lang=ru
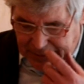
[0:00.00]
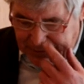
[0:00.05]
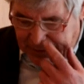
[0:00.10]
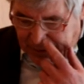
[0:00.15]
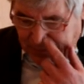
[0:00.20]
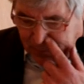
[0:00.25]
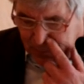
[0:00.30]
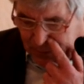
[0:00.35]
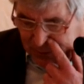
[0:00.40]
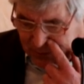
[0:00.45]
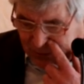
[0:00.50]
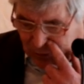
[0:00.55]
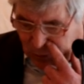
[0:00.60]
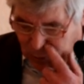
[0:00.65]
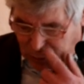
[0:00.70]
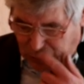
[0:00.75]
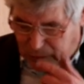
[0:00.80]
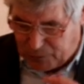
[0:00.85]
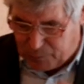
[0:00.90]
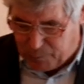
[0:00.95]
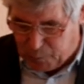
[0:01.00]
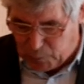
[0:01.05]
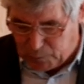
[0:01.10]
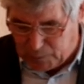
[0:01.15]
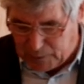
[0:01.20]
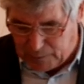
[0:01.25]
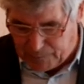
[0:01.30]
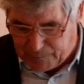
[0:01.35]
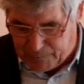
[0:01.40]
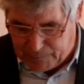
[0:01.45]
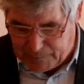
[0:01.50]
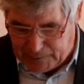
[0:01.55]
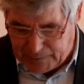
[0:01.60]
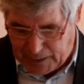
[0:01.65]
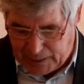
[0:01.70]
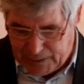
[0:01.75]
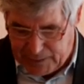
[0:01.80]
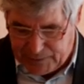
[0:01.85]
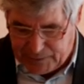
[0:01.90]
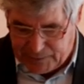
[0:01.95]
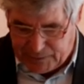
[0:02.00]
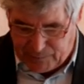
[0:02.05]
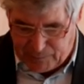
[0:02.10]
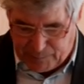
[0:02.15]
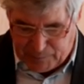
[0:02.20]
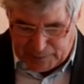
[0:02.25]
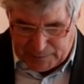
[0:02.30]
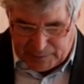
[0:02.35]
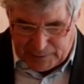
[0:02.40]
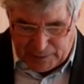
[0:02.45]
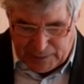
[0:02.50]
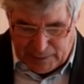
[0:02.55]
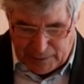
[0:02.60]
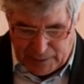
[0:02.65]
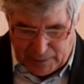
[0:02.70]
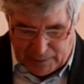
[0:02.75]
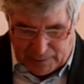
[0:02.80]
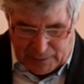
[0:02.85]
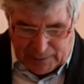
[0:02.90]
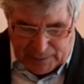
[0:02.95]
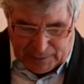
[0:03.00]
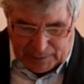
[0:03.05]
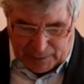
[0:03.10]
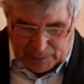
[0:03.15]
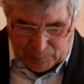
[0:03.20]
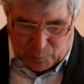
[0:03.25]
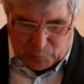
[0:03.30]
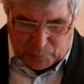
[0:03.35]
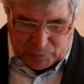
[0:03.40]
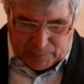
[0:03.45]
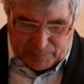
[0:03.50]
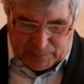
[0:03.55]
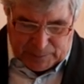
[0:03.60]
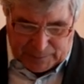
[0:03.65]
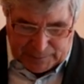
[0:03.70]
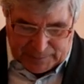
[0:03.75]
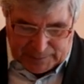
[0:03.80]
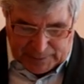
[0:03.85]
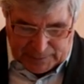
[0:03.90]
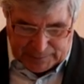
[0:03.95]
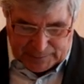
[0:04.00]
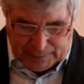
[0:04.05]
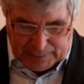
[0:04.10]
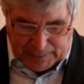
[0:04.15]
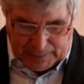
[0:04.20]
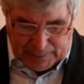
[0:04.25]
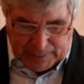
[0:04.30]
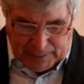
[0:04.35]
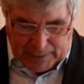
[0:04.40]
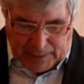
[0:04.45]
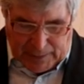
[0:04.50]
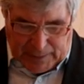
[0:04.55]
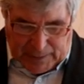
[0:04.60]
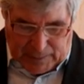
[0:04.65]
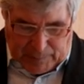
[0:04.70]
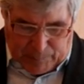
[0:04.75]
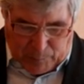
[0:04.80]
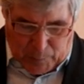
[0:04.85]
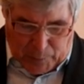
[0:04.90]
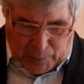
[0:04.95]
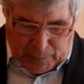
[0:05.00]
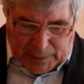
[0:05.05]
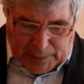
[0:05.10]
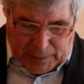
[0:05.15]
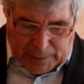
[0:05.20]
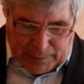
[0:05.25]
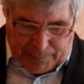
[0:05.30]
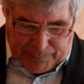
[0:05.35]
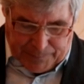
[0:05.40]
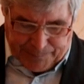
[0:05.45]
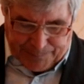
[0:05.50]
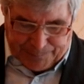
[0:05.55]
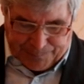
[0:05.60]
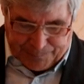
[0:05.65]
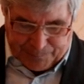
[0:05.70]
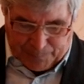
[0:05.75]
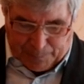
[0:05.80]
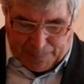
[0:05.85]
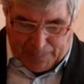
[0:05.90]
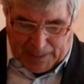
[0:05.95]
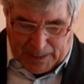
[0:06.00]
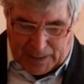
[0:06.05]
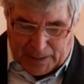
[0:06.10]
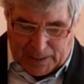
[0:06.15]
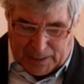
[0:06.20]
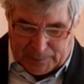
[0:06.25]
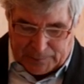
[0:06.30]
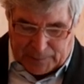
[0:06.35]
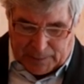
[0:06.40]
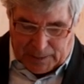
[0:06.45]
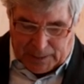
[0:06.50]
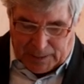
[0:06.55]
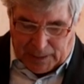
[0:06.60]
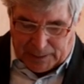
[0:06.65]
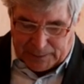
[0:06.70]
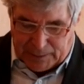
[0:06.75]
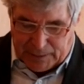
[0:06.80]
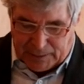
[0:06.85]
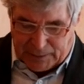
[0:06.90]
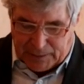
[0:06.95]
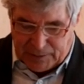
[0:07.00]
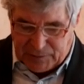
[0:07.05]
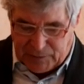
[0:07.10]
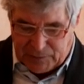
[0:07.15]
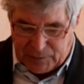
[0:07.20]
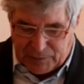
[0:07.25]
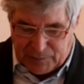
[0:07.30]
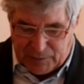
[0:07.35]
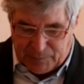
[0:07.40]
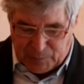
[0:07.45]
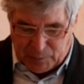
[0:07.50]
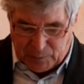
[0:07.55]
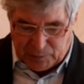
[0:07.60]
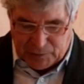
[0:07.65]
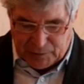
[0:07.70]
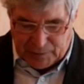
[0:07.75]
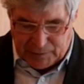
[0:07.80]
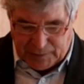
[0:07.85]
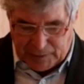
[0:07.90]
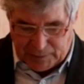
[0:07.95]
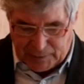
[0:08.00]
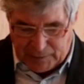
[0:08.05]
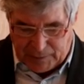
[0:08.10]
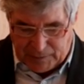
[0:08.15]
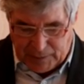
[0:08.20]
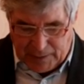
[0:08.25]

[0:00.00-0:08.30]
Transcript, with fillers: Семь населенных пунктов с количеством населения, как уже было сказано, более 1760